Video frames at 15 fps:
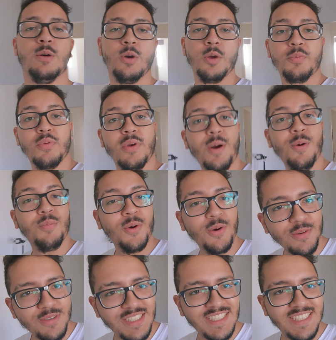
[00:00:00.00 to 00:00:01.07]
Oi pessoal,
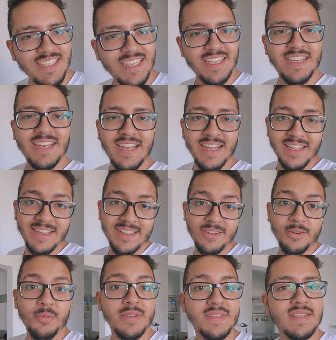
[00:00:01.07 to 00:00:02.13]
bom dia!
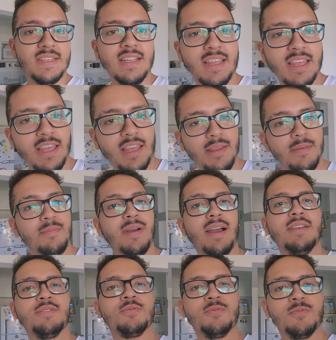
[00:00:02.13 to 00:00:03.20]
Começando aqui
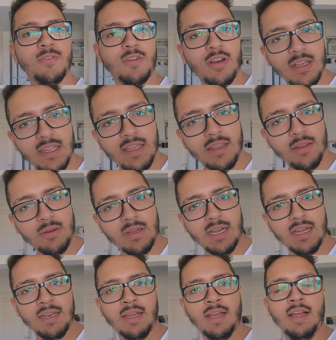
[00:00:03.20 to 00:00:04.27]
mais um vlog aqui no
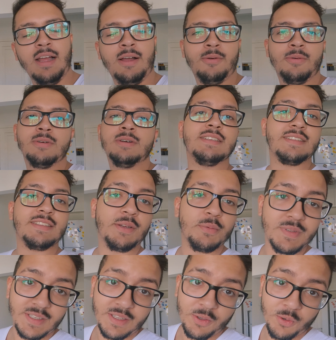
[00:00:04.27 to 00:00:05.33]
canal.
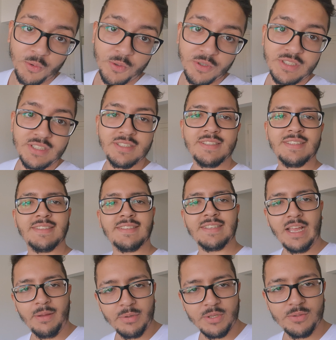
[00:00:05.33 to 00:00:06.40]
Estamos aqui hoje,
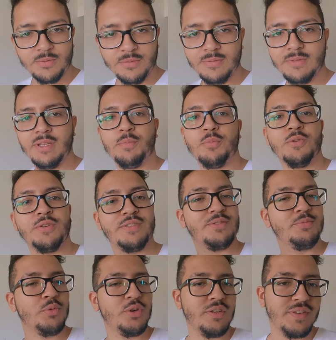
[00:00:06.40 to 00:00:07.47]
sábado, depois
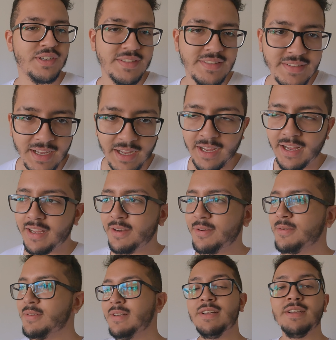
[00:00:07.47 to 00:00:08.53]
do meu
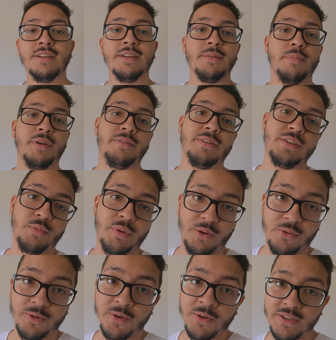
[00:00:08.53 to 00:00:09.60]
aniversário, para fazer uma
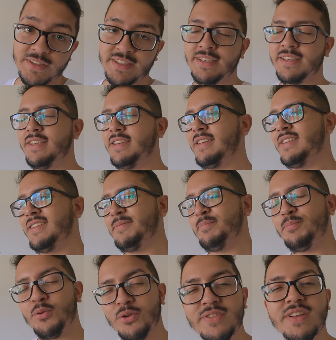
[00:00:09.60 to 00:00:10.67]
coisa que
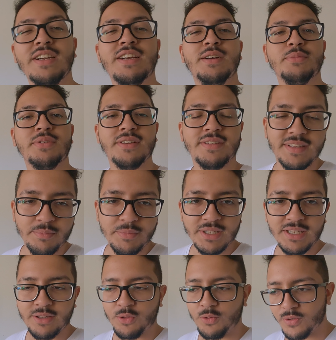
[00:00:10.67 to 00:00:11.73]
postergamos a
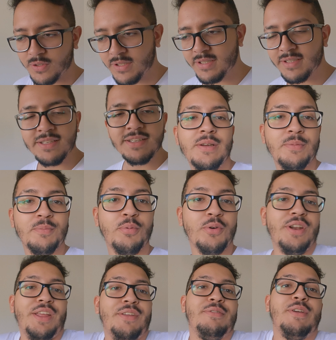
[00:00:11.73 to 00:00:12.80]
semana toda.
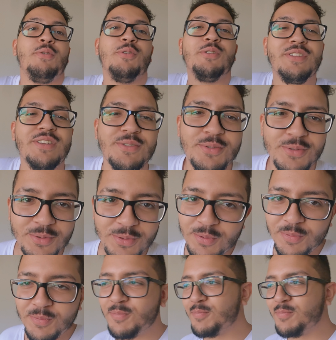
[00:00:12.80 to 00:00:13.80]
Porém, veio outras